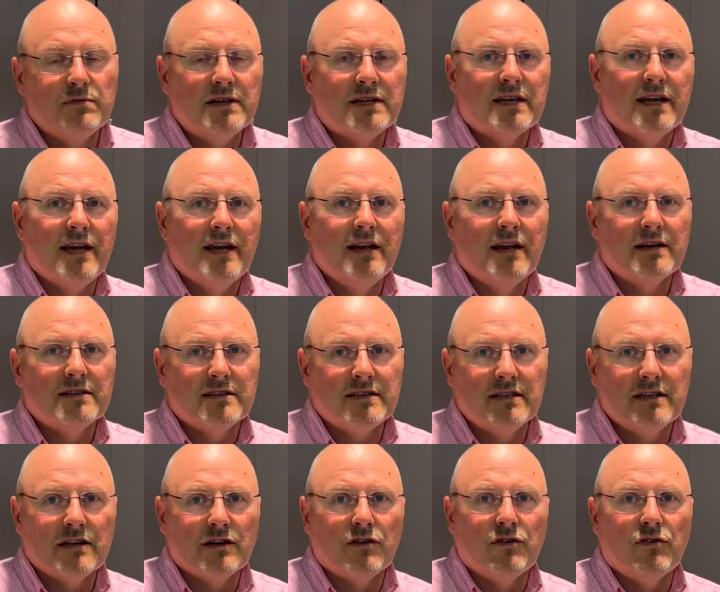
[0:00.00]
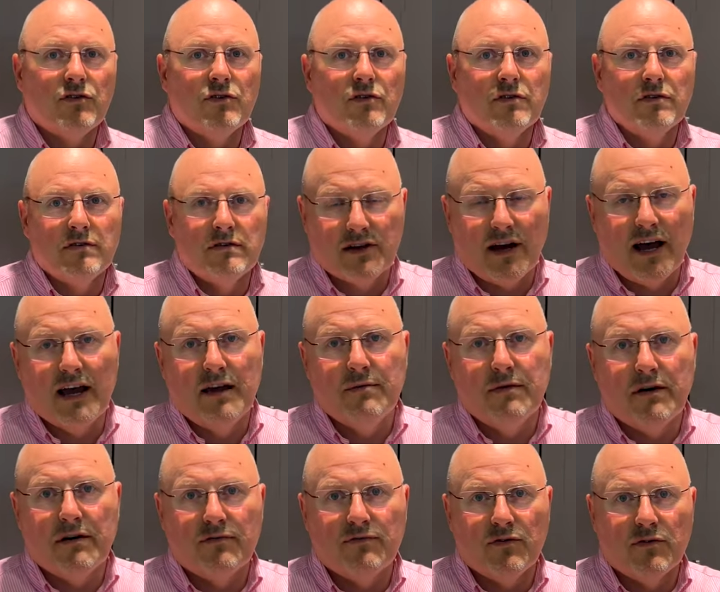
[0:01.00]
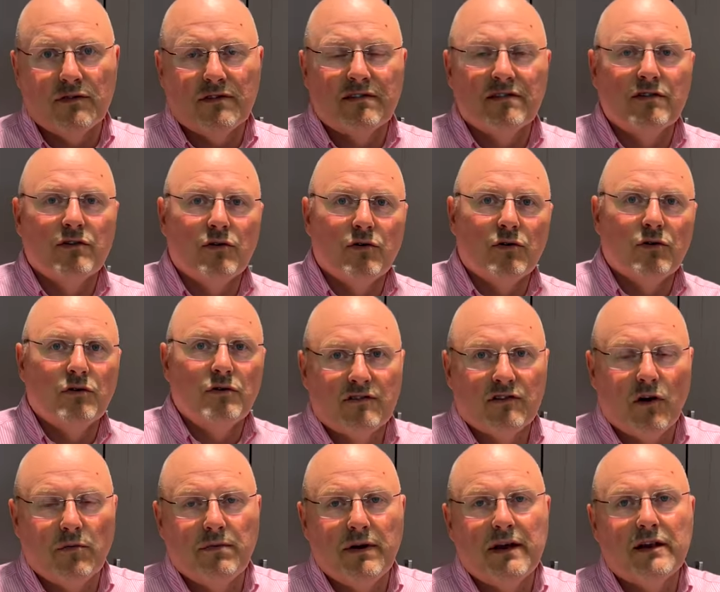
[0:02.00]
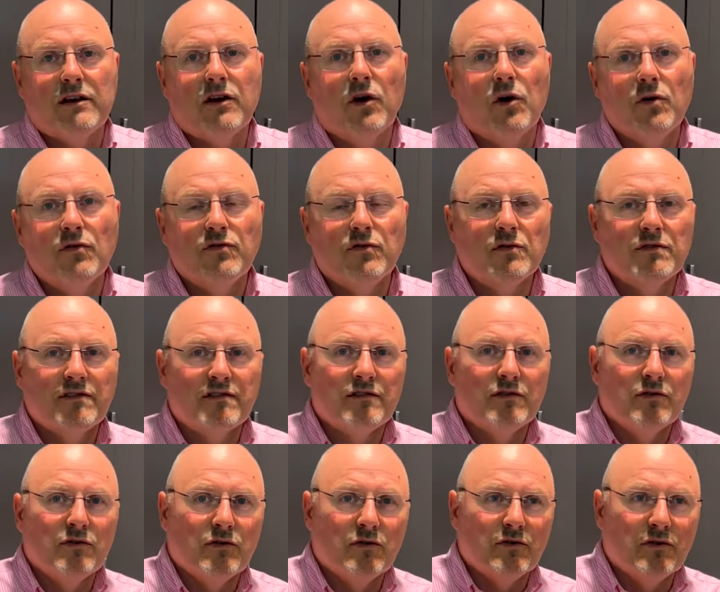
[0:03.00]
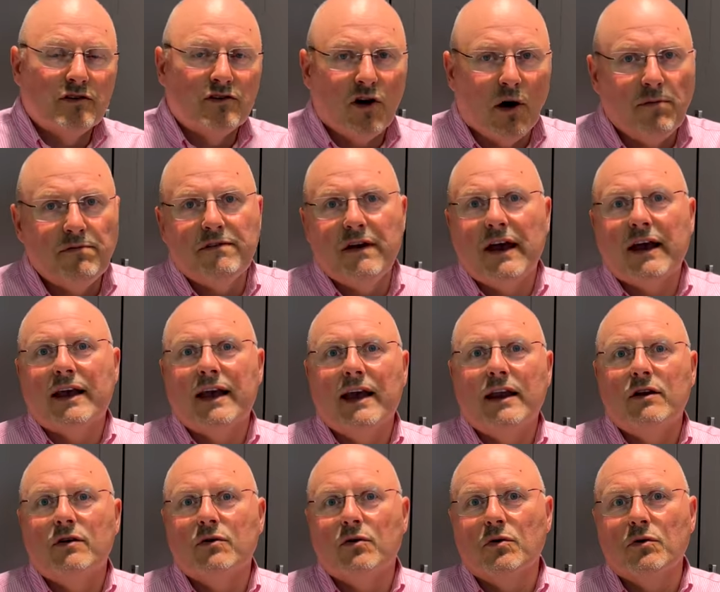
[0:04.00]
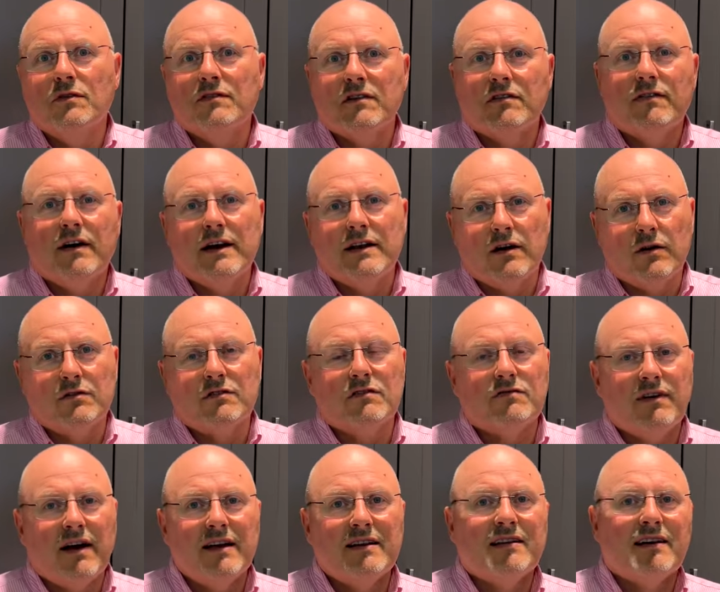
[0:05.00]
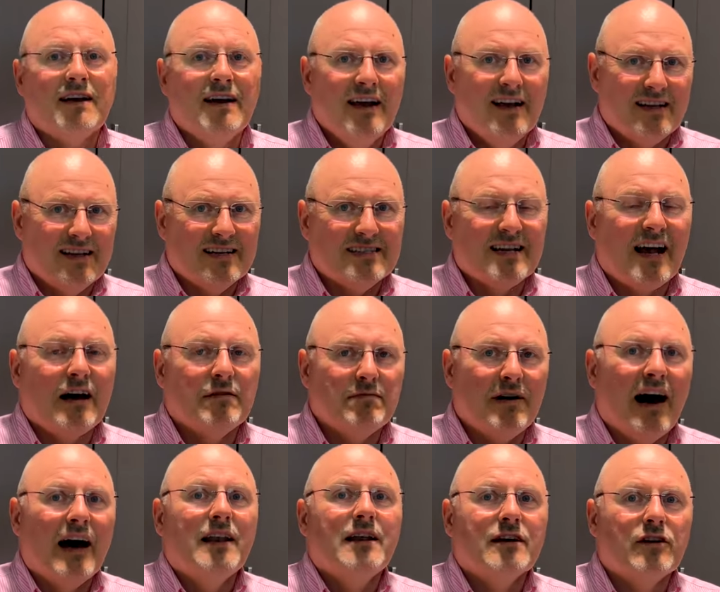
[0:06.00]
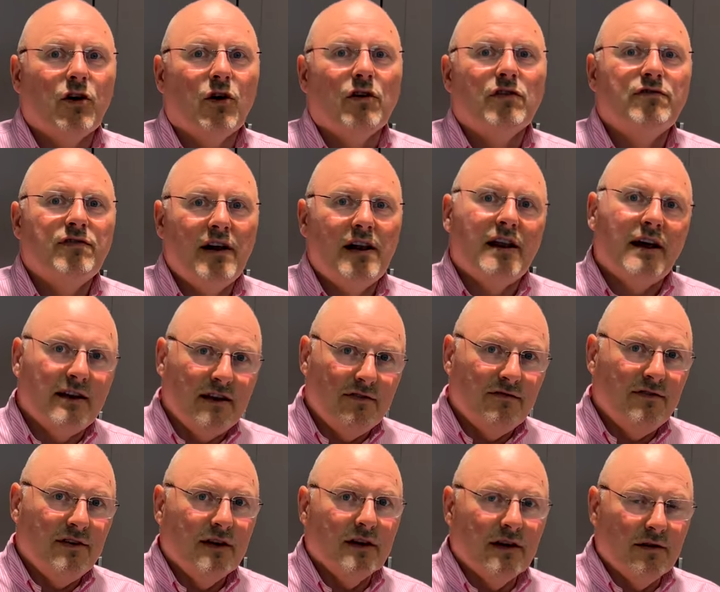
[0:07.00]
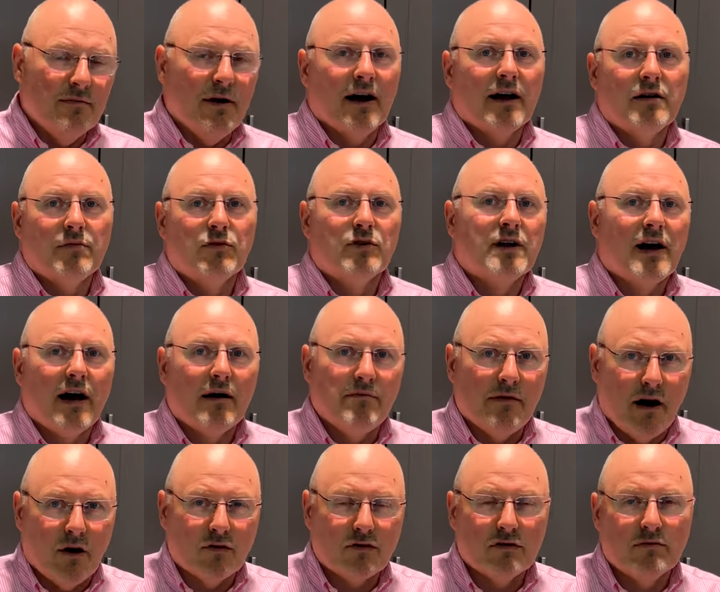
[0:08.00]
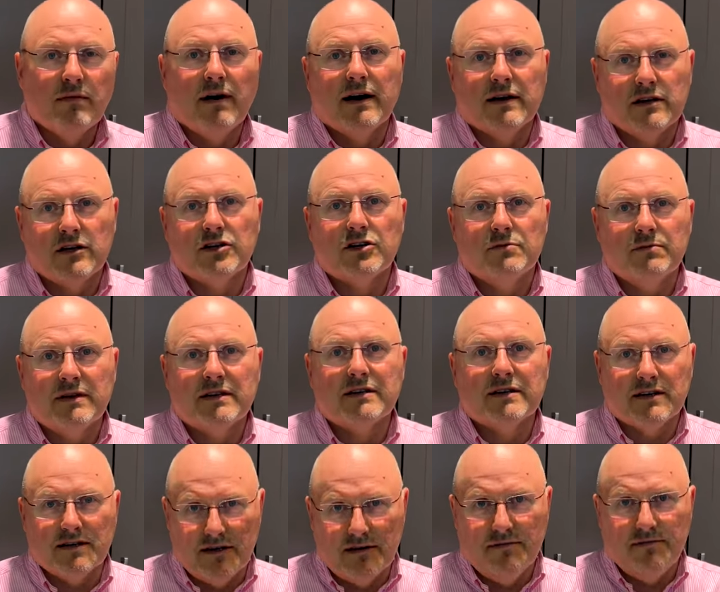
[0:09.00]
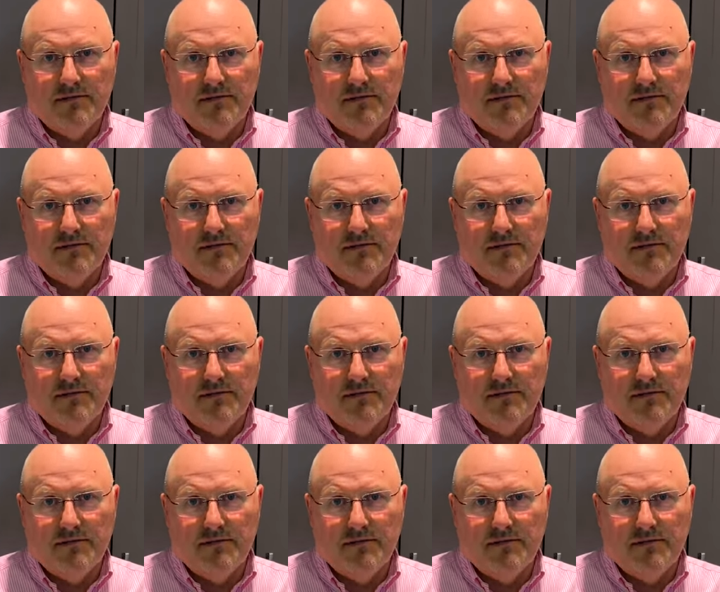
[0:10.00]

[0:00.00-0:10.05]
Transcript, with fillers: mit Kindersicherung, Timer-Funktion, Stop-and-Go-Funktion, Topferkennung und so weiter und so weiter. Das haben alle Kochfelder, die wir im Angebot haben, automatisch mit drin.